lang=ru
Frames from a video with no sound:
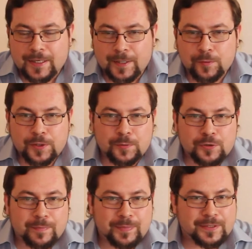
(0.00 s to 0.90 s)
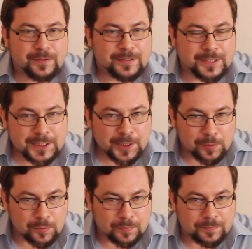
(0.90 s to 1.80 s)
который нужно пить за
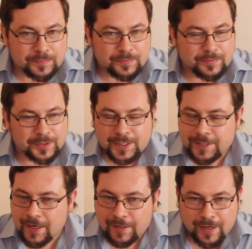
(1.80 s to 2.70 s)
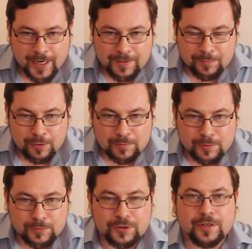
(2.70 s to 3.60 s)
столом, не из горла ни в коем
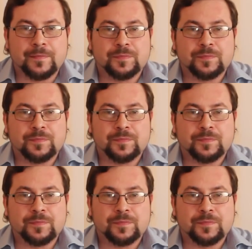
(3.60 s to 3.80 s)
случае.